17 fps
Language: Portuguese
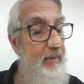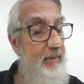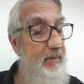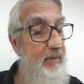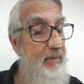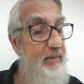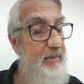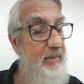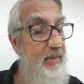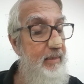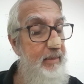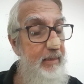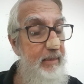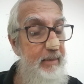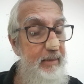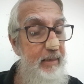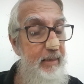e em
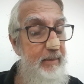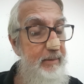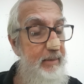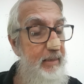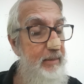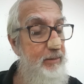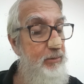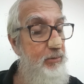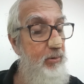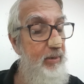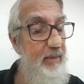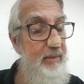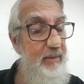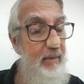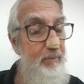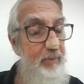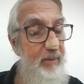seguida na Escola
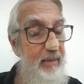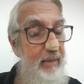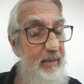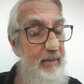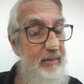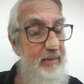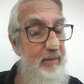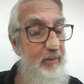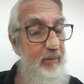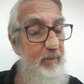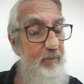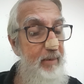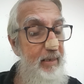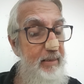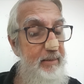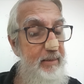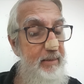de Aplicação em
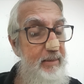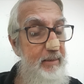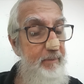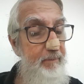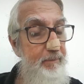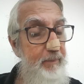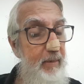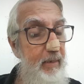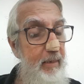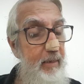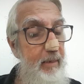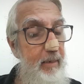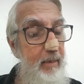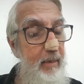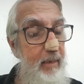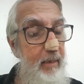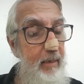Metz.
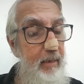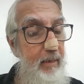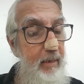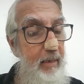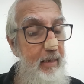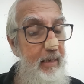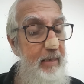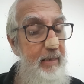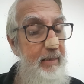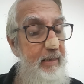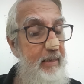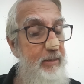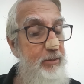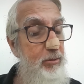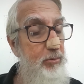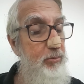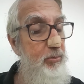Ele
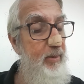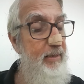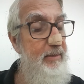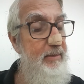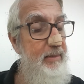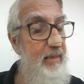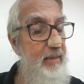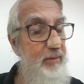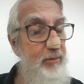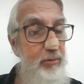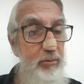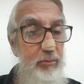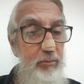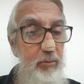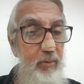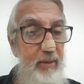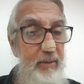ingressou no
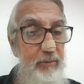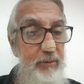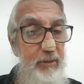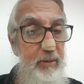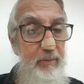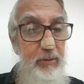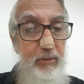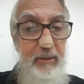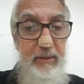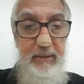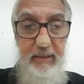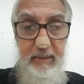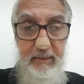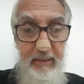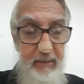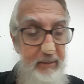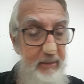Exército no ano de
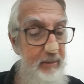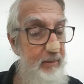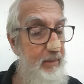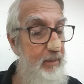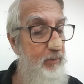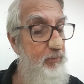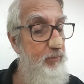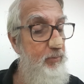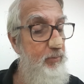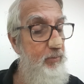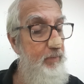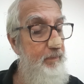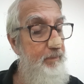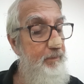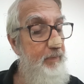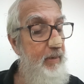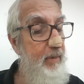1861
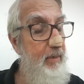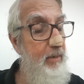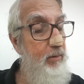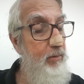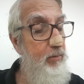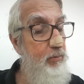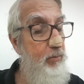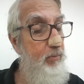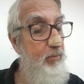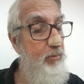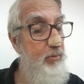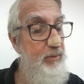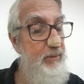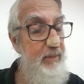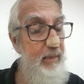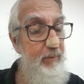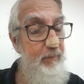como
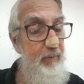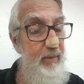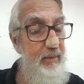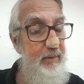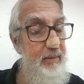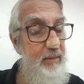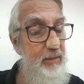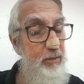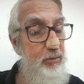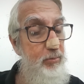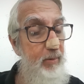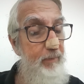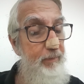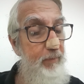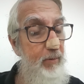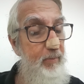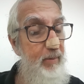consequência de
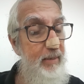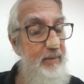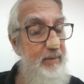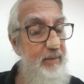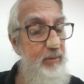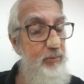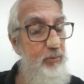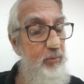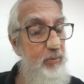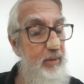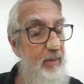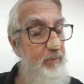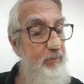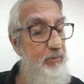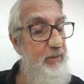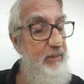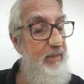sua formação no
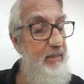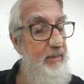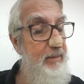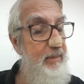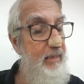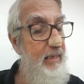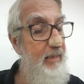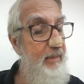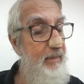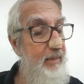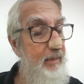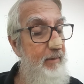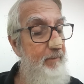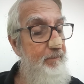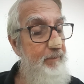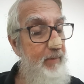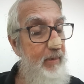campo de
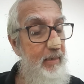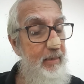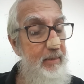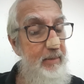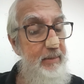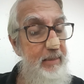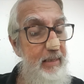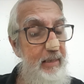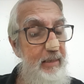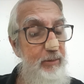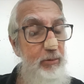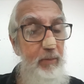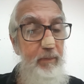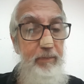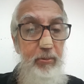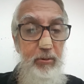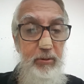engenharia, chegando
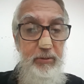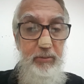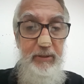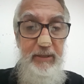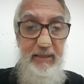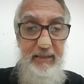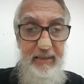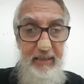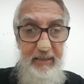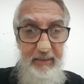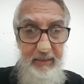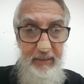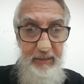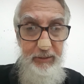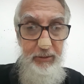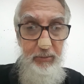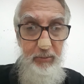ao posto de
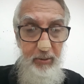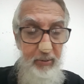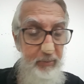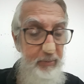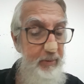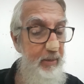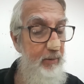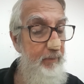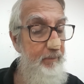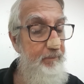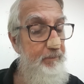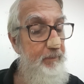tenente-coronel.